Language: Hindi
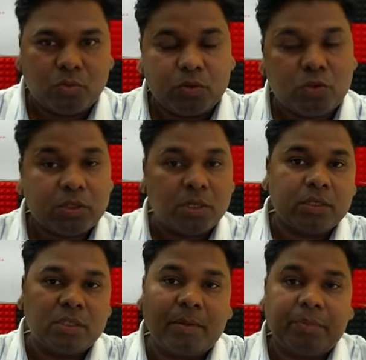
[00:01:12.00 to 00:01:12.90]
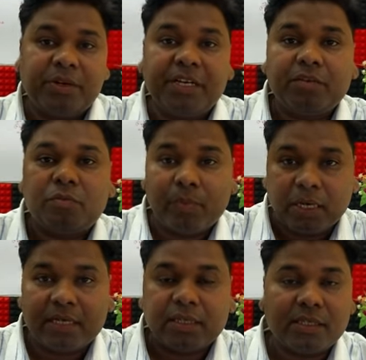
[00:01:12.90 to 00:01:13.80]
उस जब आप पी
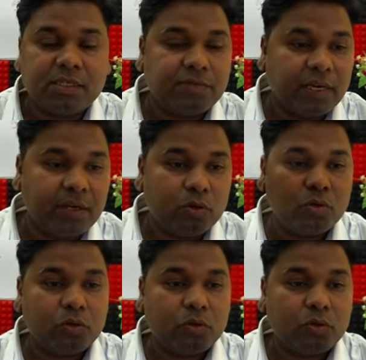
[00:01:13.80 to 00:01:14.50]
बनाते हैं किसी फाइल को